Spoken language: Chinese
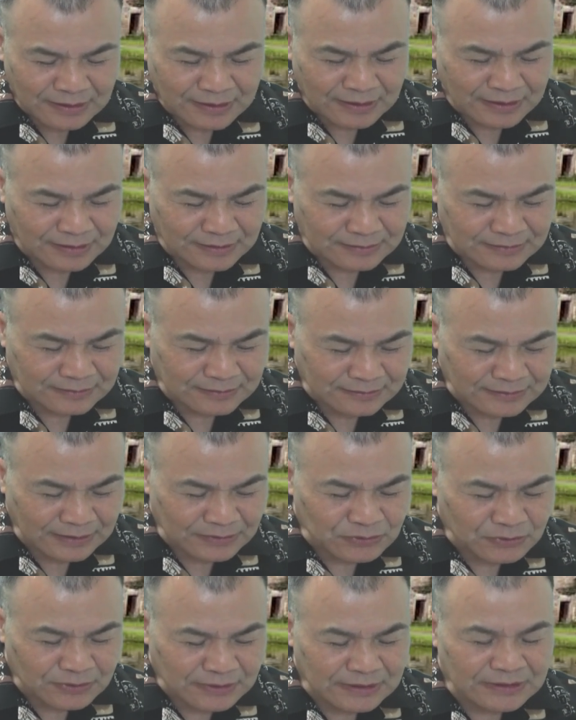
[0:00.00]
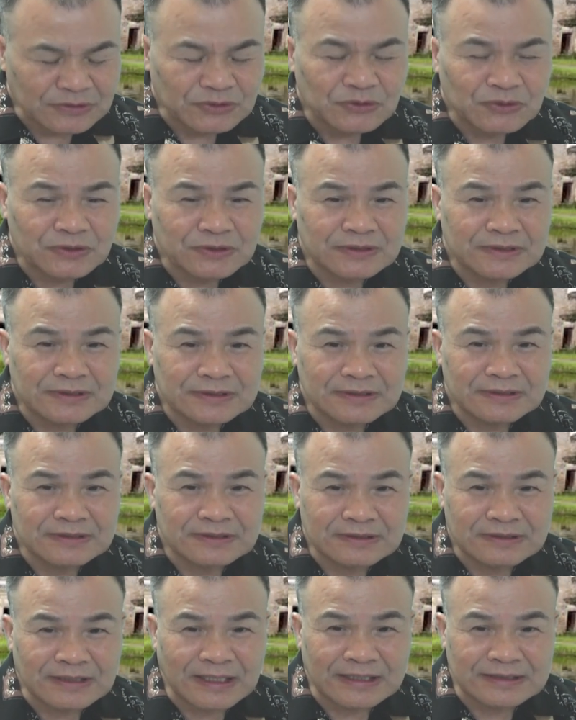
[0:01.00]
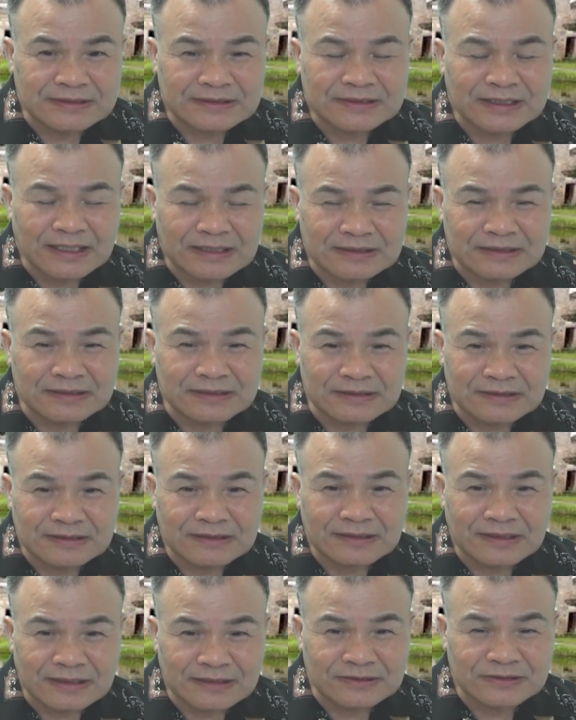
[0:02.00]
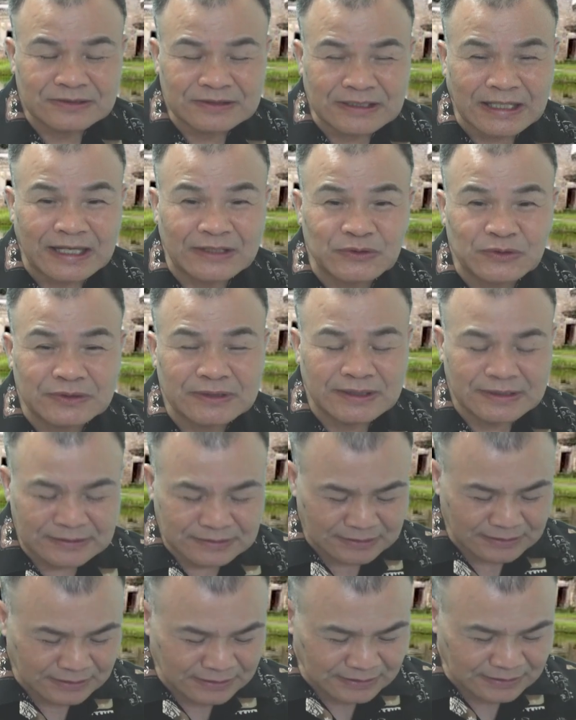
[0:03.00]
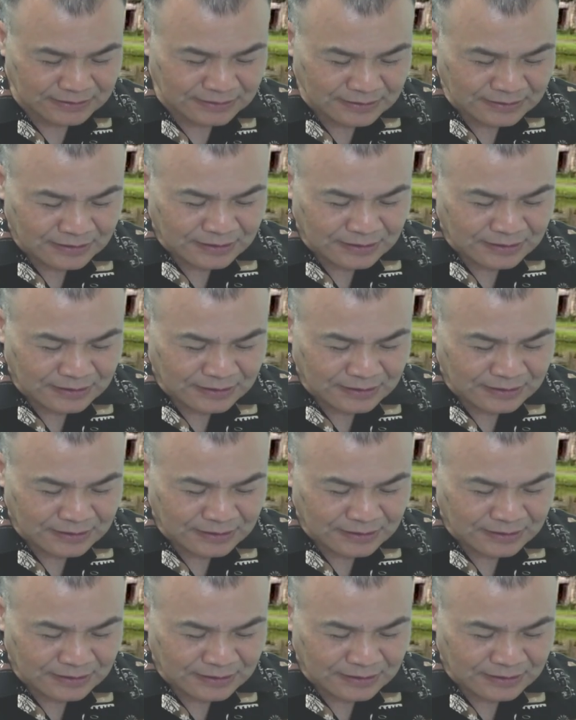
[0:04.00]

呃，他说根据韩昌黎呃《晋韩愈的这个